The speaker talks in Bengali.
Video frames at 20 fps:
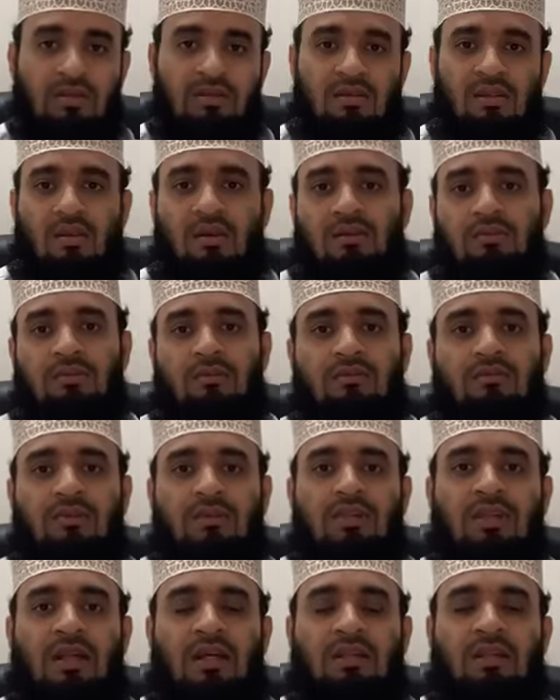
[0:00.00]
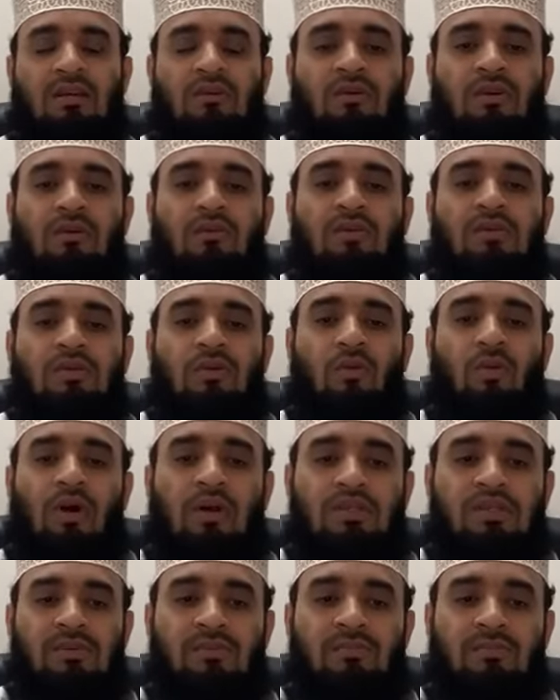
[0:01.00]
সদাকাতুল ফিতের আদায় করা হচ্ছে
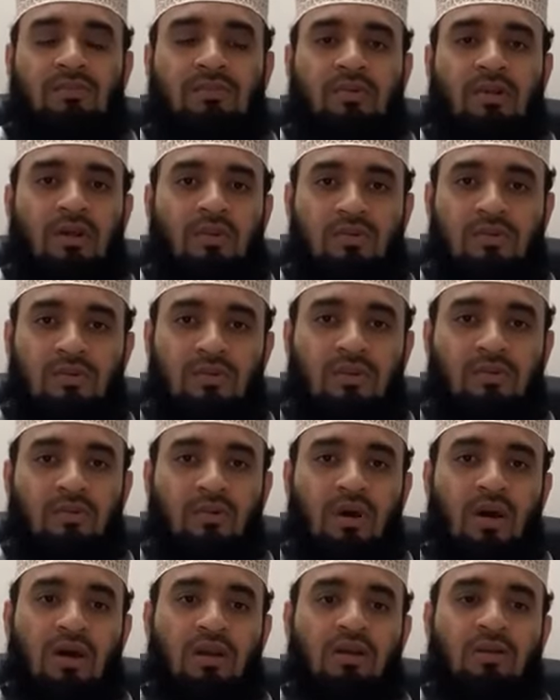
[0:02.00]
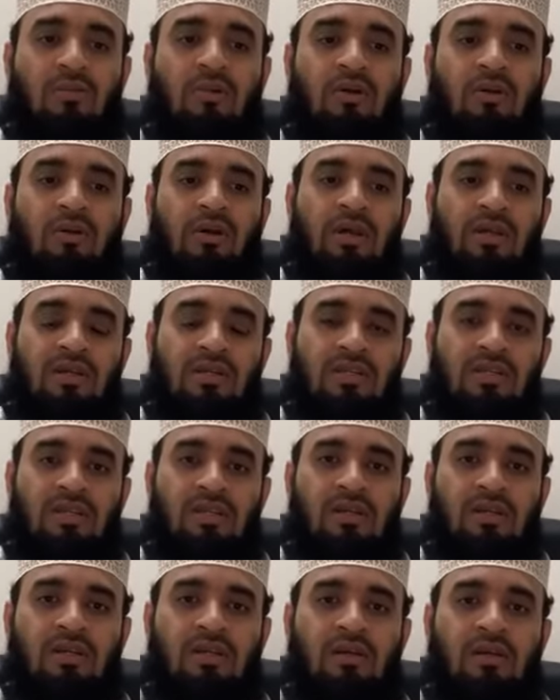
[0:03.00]
ওয়াজিব কারণ সহি বুখারির বর্ণনা
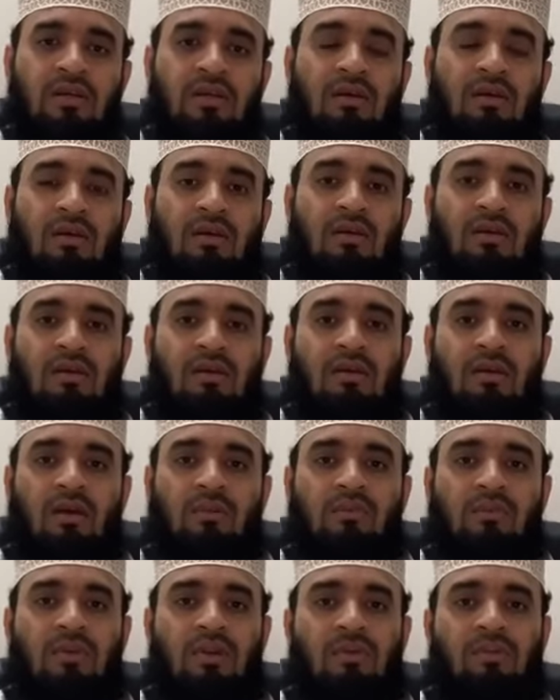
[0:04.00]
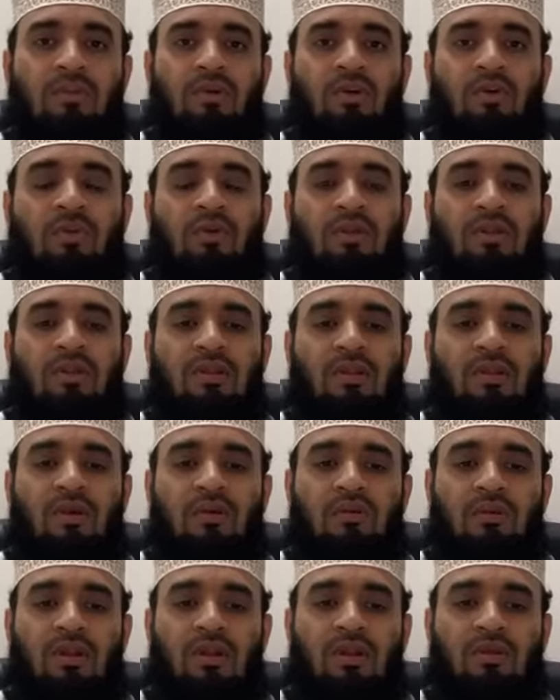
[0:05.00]
এসছে আবদুল্লাহ ইবনে আমর আদুল্লাহ
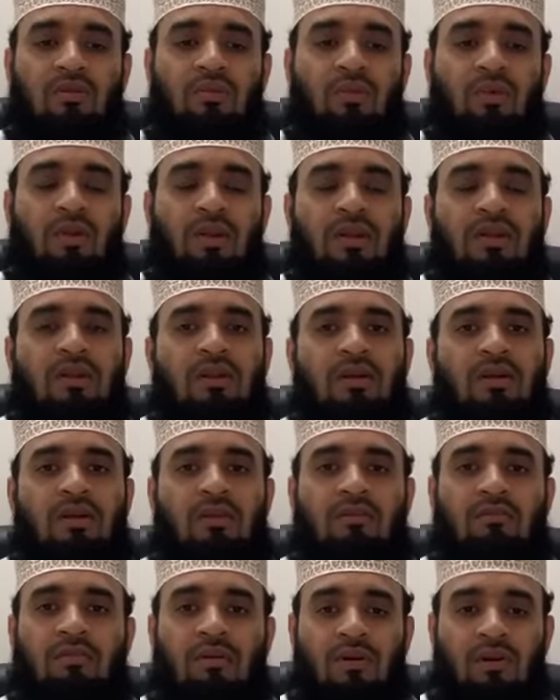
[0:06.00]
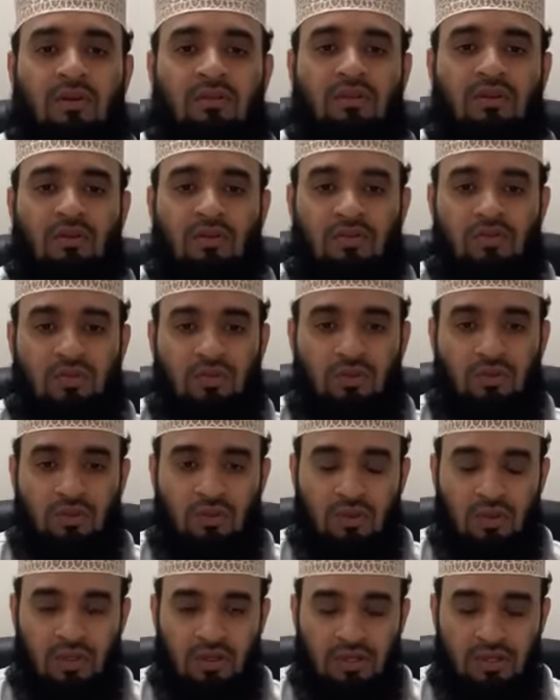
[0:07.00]
তালু বলেন ফরাদ
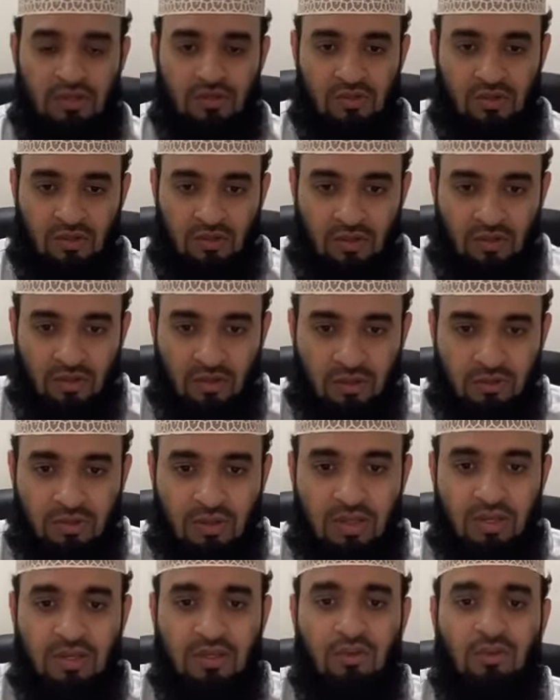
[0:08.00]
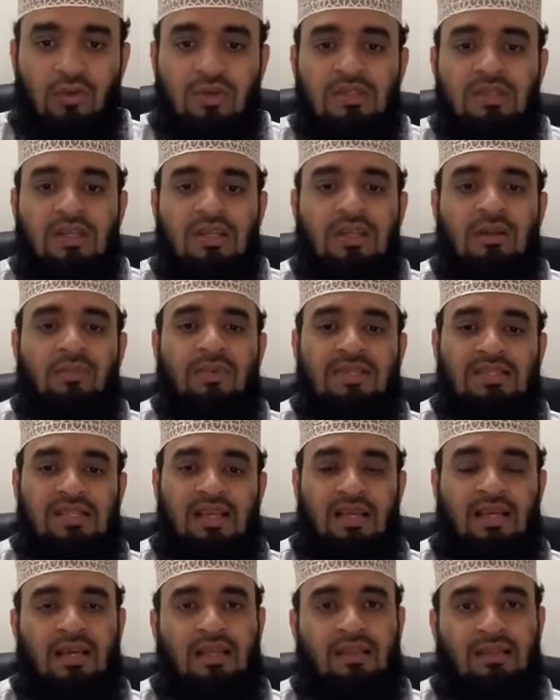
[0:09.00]
রসুল্লাহি সাল্লাহ আলী ওয়াসাল্লাম
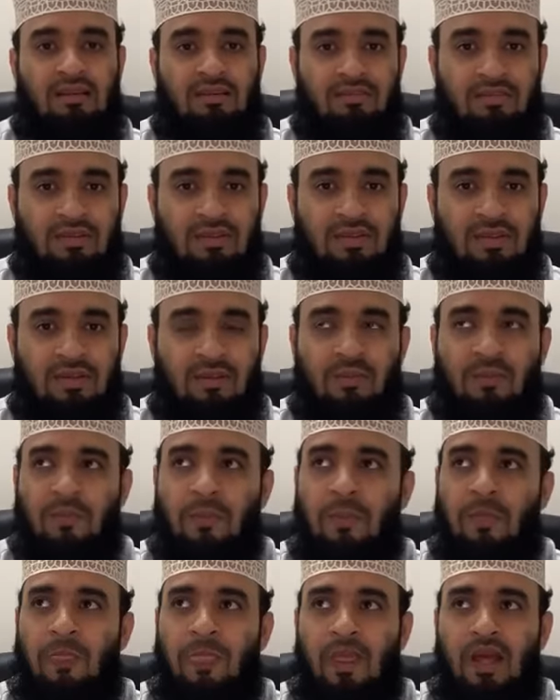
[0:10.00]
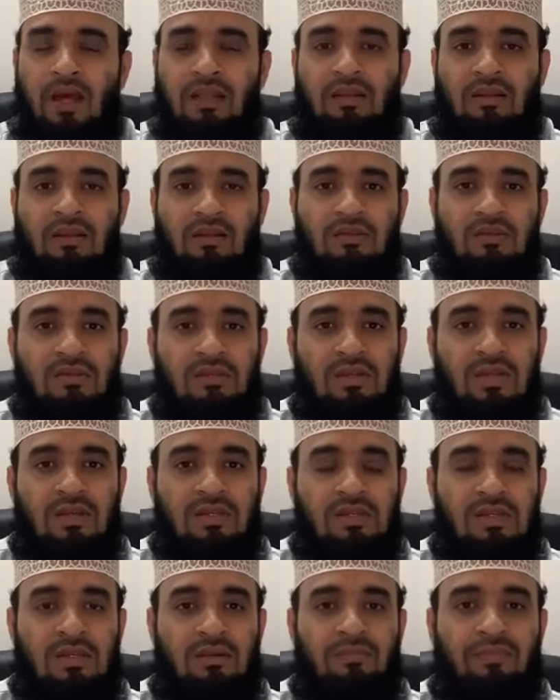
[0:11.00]
জাকাত আল ফিতির আল্লাহ রাসুল্লাহ
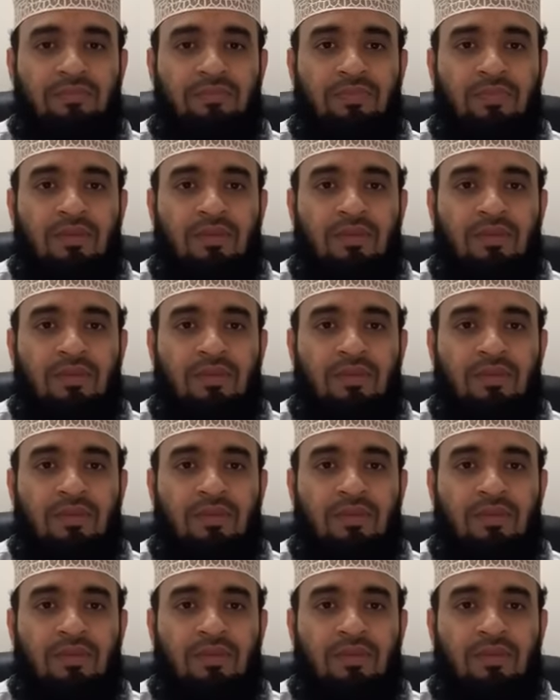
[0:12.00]
ইসলাম